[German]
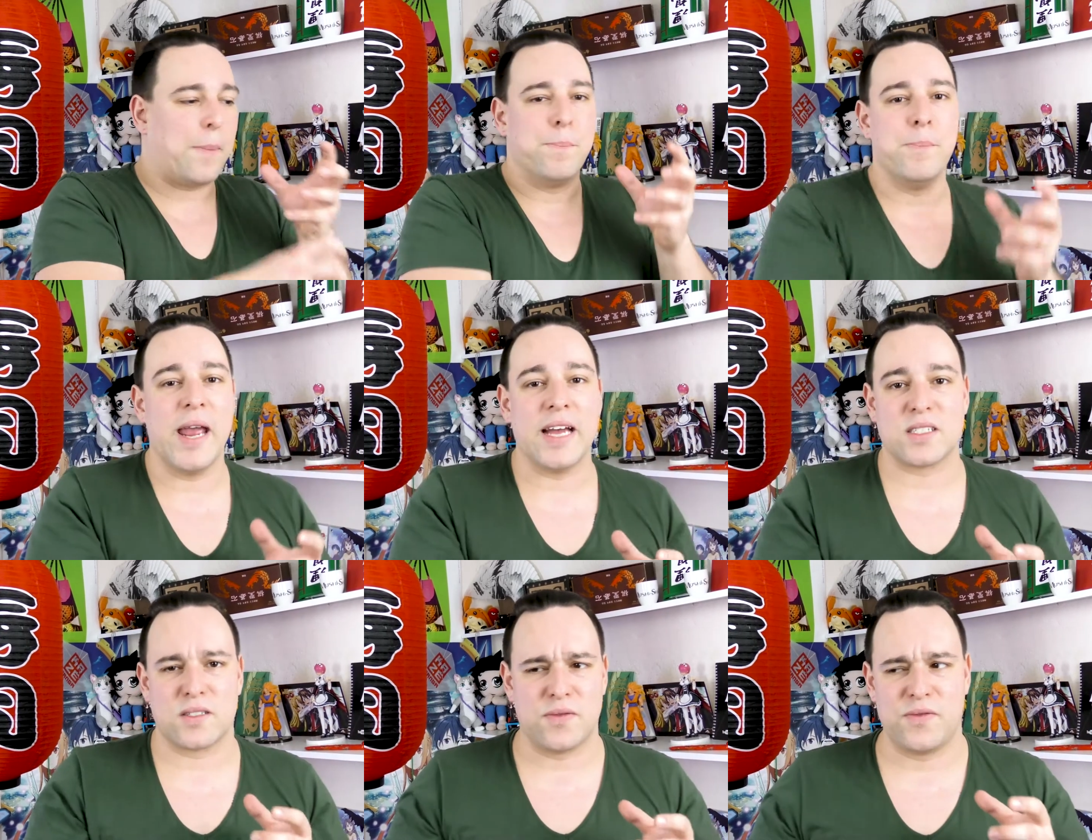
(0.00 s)
ab
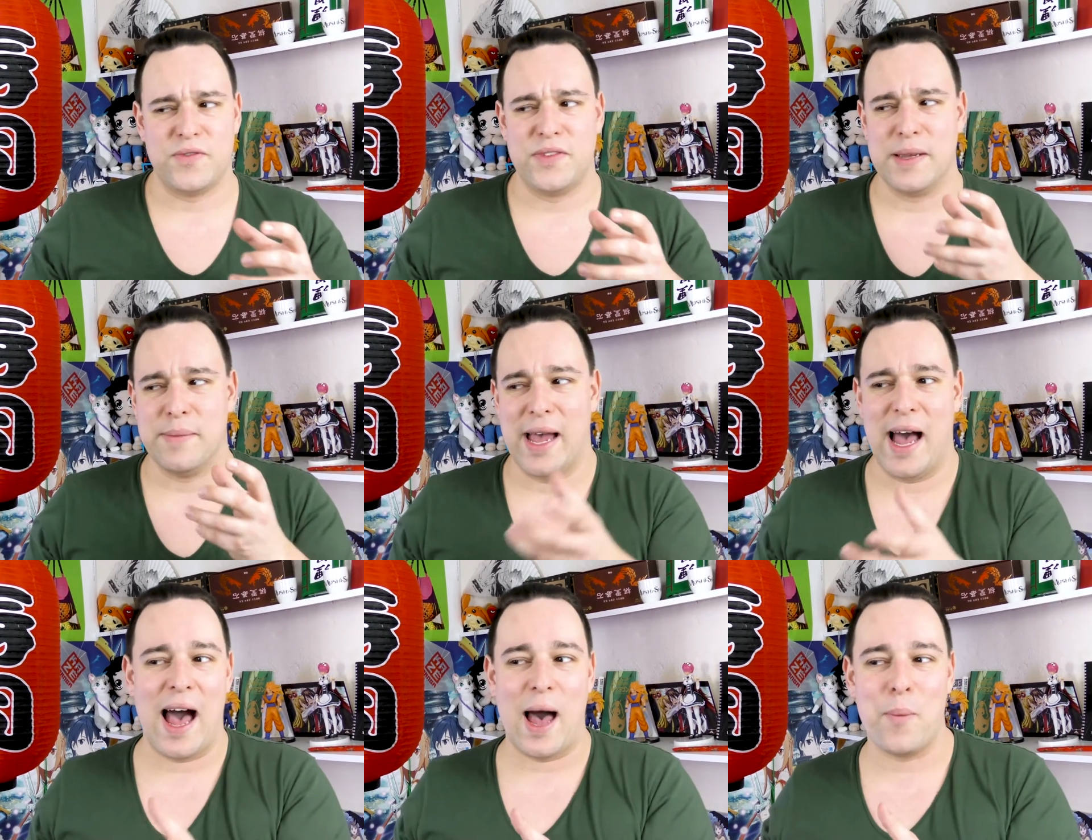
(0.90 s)
März viel
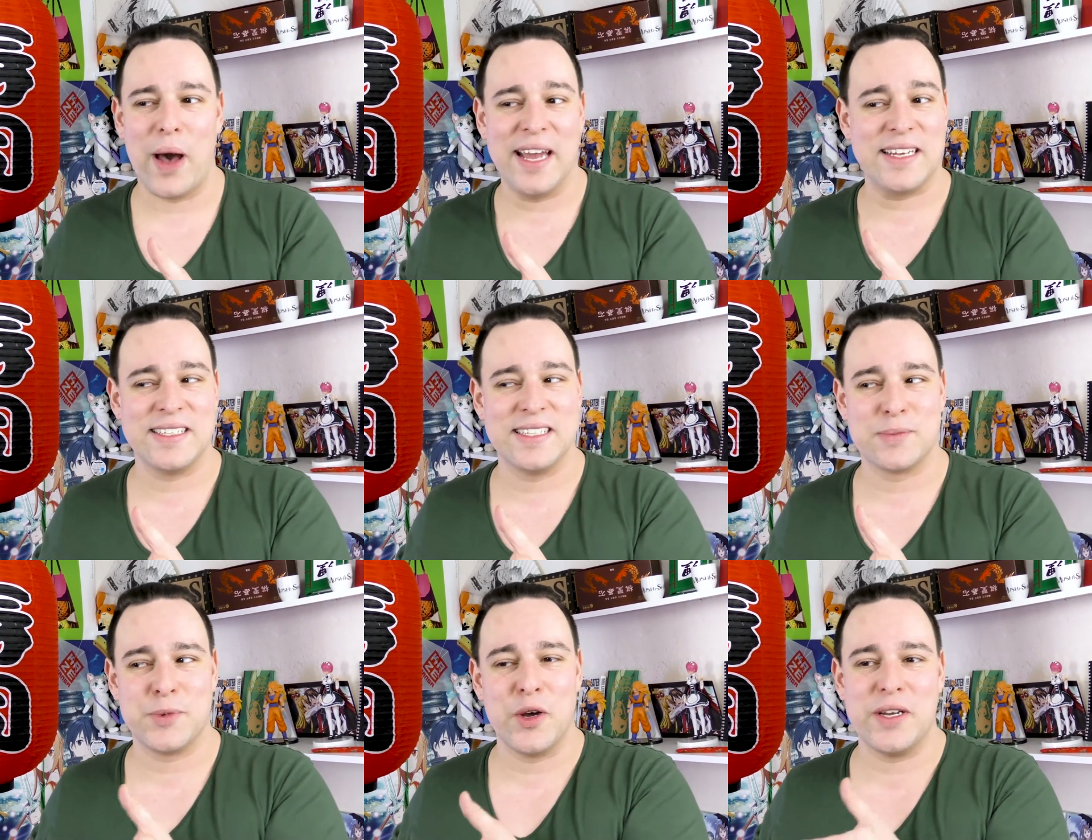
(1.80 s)
mehr arbeiten.
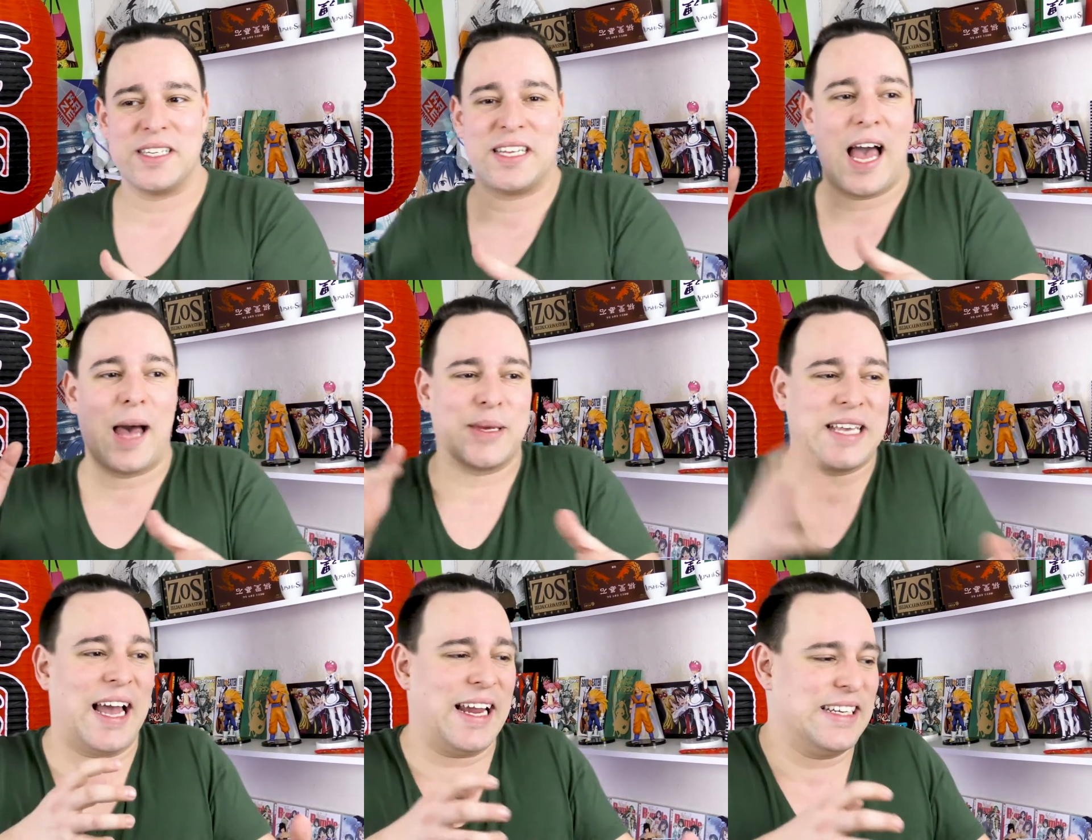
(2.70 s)
Das bedeutet, ich habe
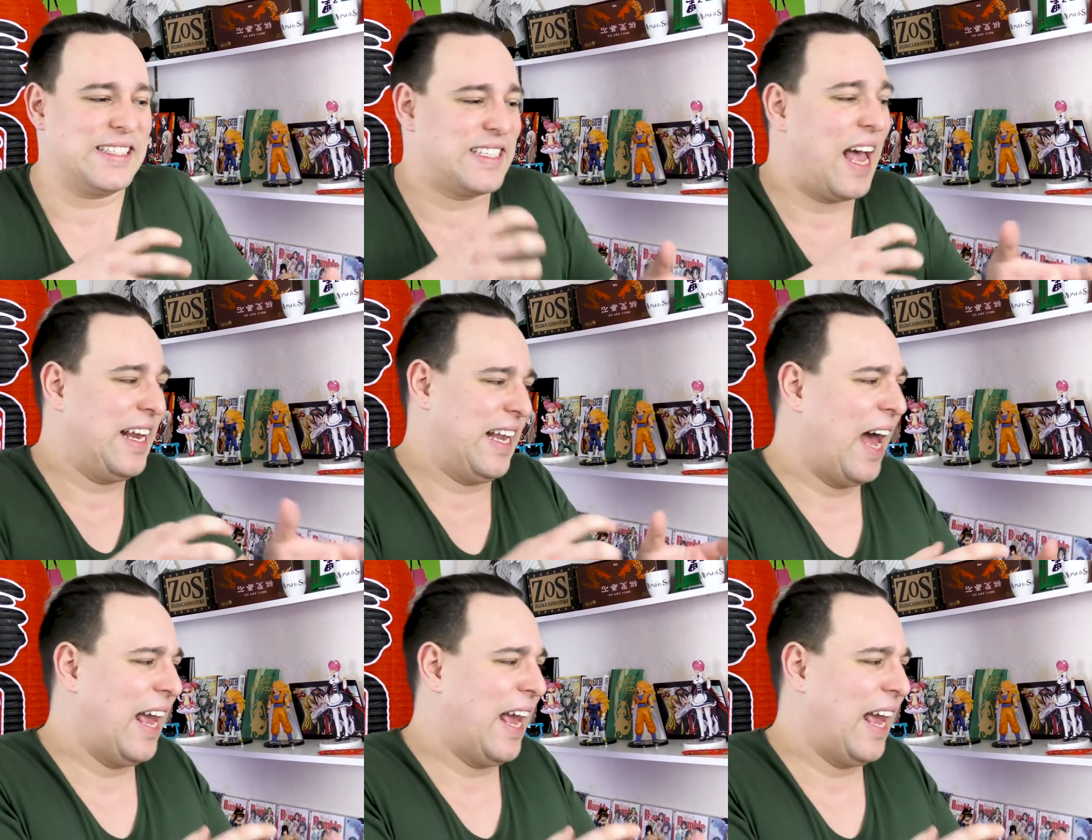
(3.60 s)
keine Zeit